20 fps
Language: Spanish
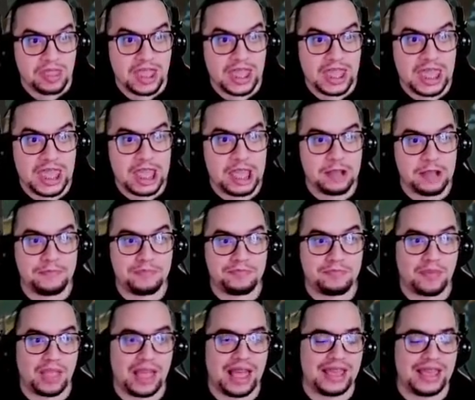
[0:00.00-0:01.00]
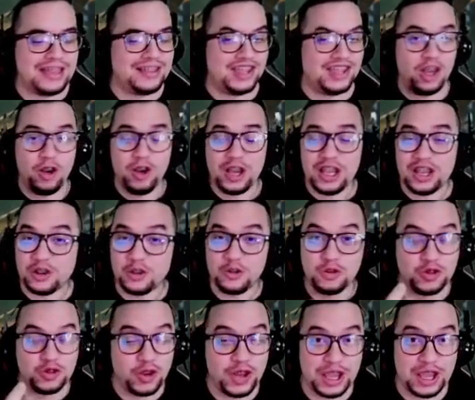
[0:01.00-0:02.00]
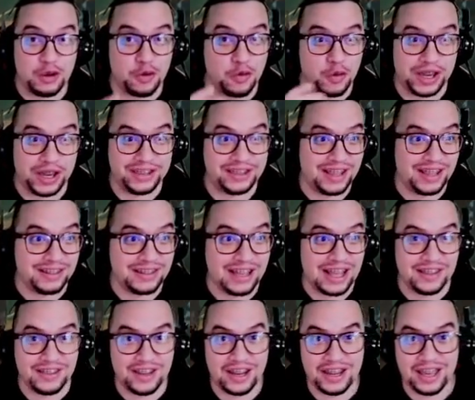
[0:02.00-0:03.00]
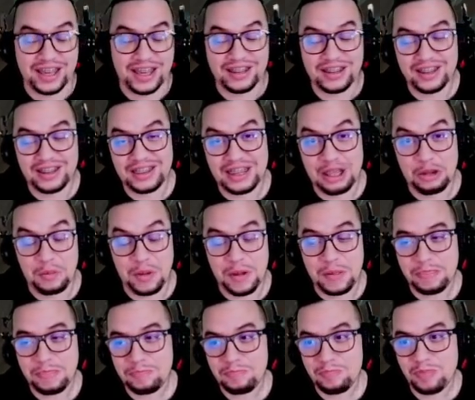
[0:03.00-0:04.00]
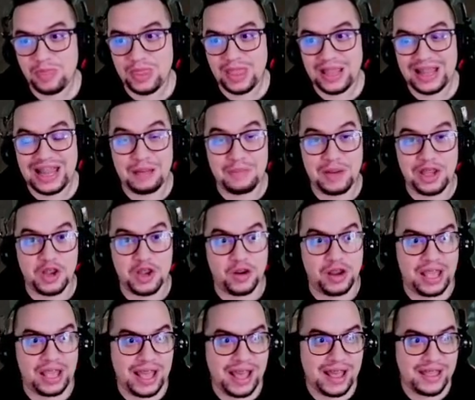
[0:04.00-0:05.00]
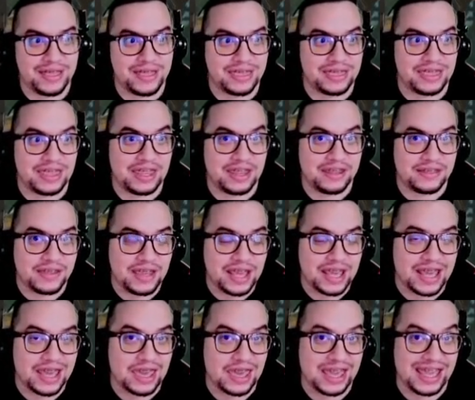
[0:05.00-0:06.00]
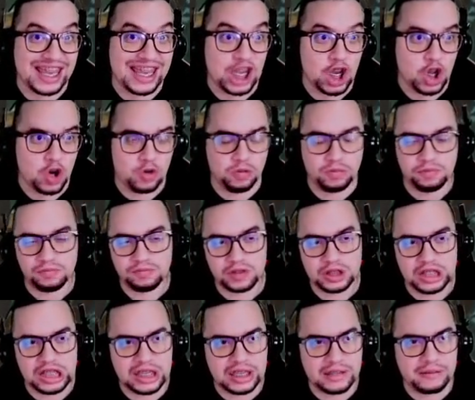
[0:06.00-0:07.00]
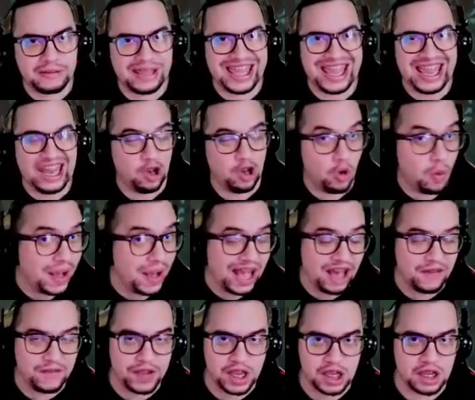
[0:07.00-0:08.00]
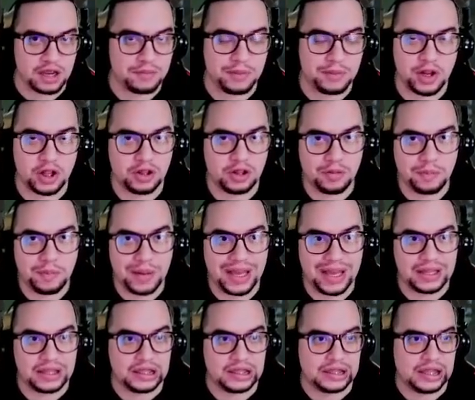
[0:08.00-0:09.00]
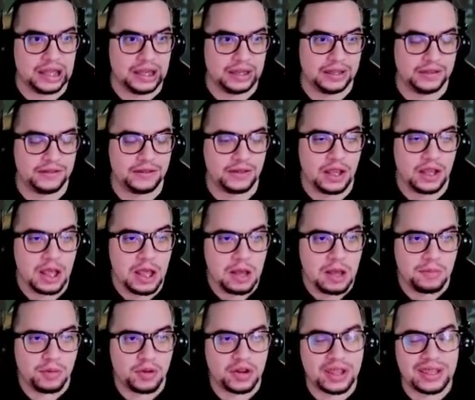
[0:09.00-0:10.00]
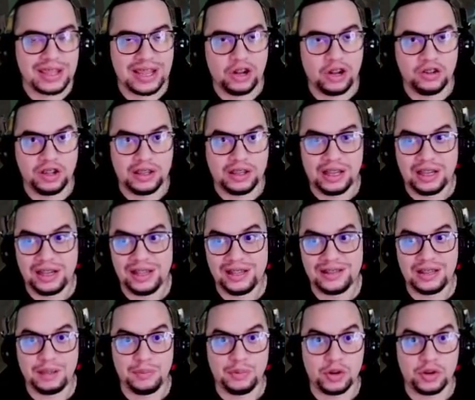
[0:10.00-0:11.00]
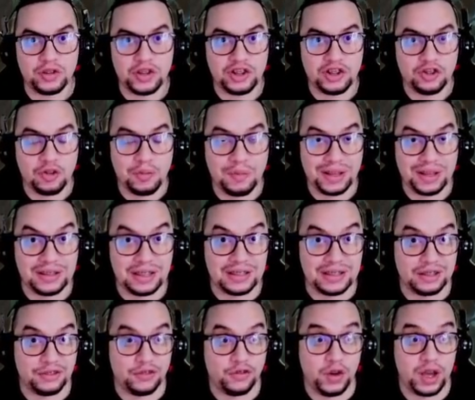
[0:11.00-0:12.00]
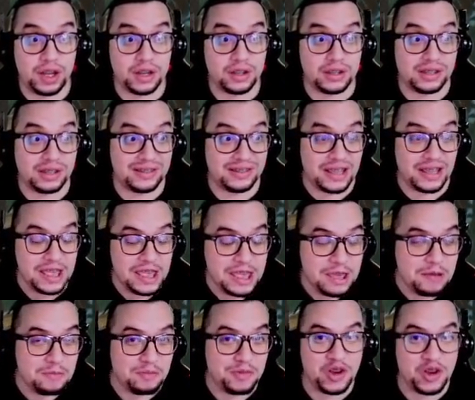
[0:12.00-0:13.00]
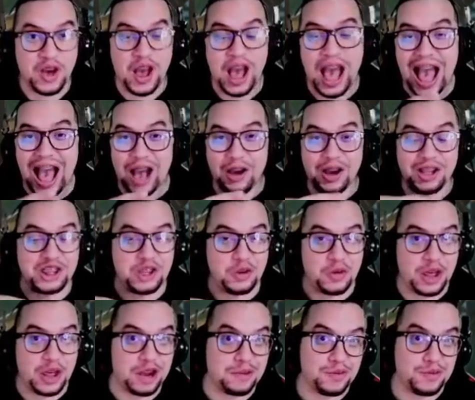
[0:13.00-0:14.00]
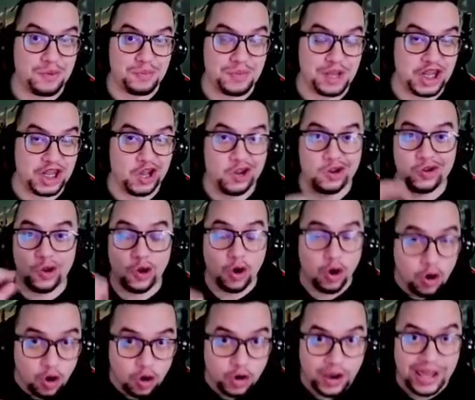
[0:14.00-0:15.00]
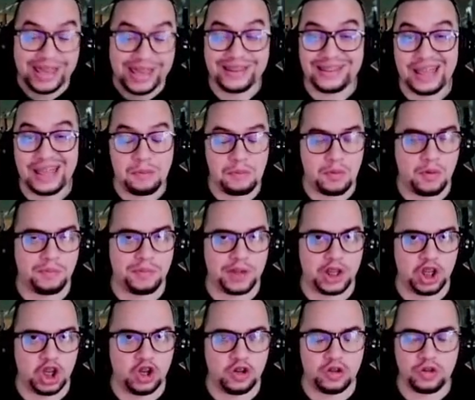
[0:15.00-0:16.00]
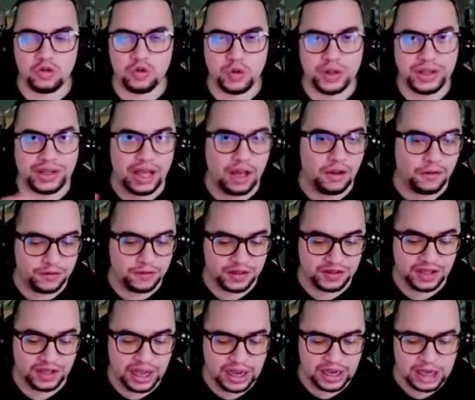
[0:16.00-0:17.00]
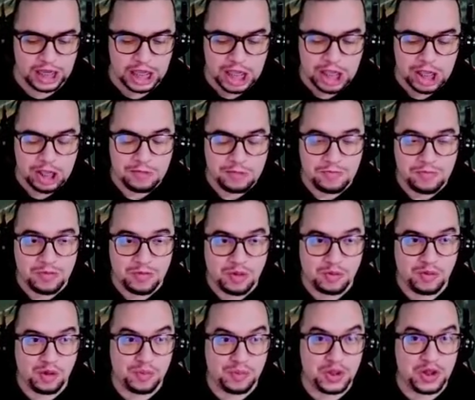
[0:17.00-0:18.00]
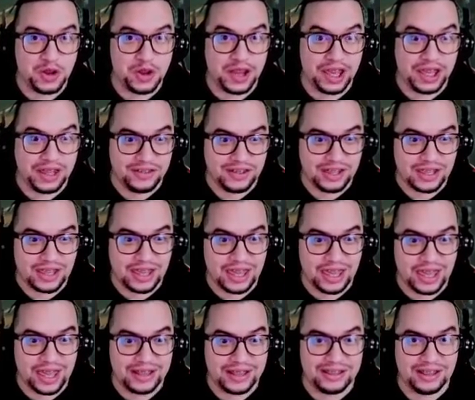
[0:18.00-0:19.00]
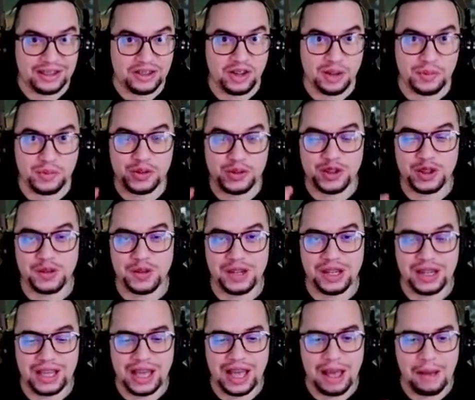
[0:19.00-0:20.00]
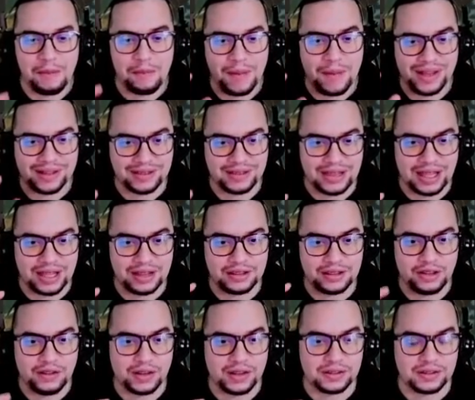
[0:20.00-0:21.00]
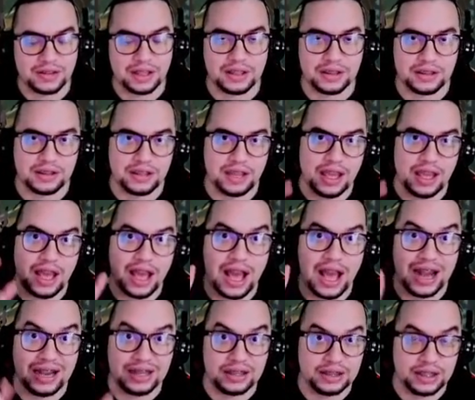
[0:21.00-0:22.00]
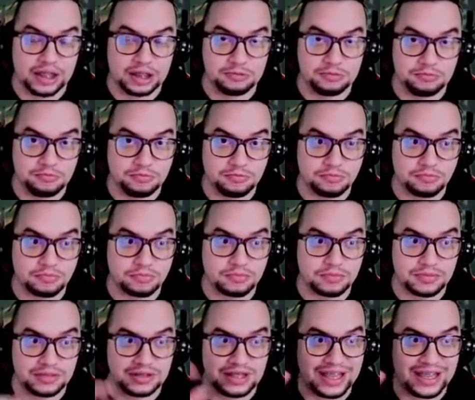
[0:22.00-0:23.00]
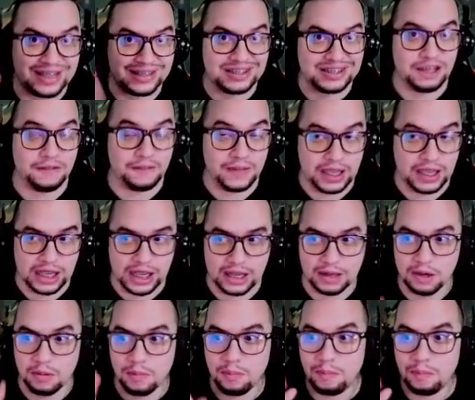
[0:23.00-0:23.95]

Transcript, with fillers: Y hicieron incluso encuestas acerca de este tema la mayoría dice que no, ¿sí? Que no van a venir pilotos para Titanes, porque ya los Titanes de por sí son bastante fuertes. Pero ahora te voy a dar mi opinión, ojo, esta es mi opinión, no es nada oficial. Mi opinión es que existe una posibilidad bastante, bastante alta de que sí vengan.